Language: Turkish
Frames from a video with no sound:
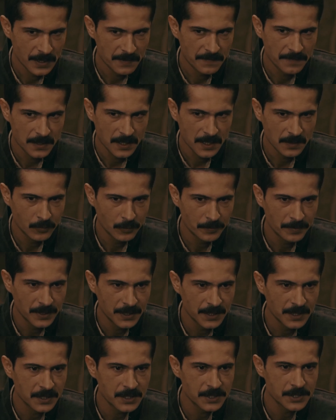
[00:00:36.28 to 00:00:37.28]
Evvela bu
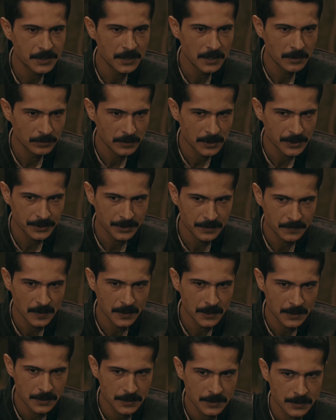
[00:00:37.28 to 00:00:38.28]
bilgiyi kışlaya
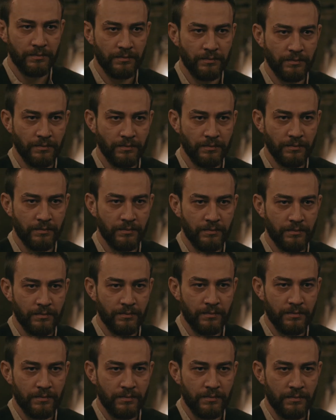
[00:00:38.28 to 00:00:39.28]
ulaştırmalıyız.
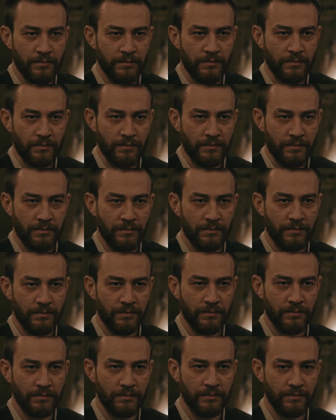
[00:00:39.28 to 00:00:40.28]
Albay Halil Bey
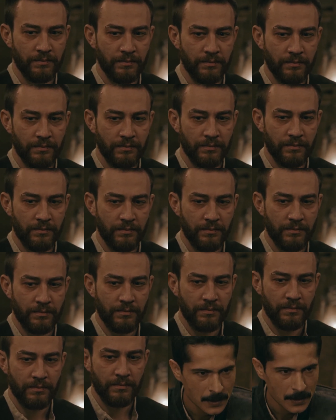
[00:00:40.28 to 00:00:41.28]
oradan, biz
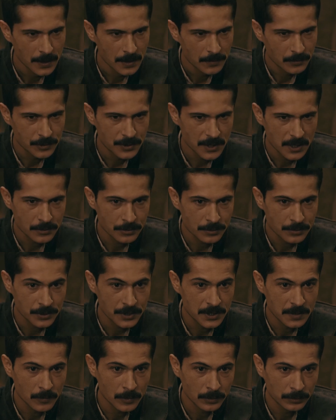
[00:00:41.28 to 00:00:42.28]
buradan bu
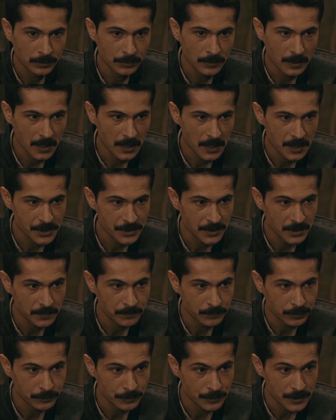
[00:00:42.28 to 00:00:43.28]
casusun kim olduğunu
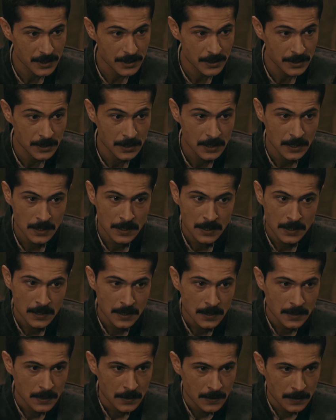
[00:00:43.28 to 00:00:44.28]
araştırıp bulacağız.
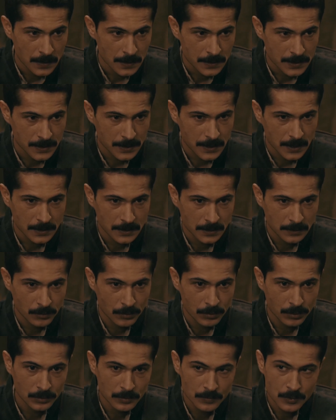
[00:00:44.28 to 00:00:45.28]
Aksi
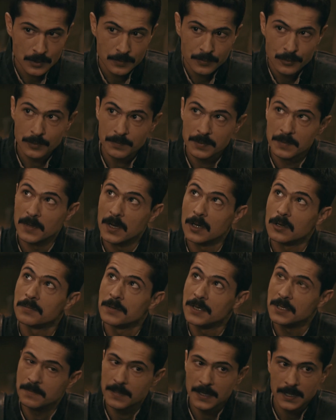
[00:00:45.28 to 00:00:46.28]
takdirde ordumuzu büyük bir
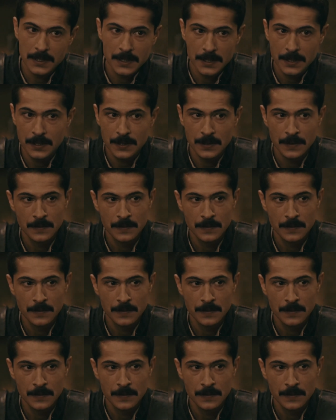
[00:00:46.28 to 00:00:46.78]
mağlubiyet bekler.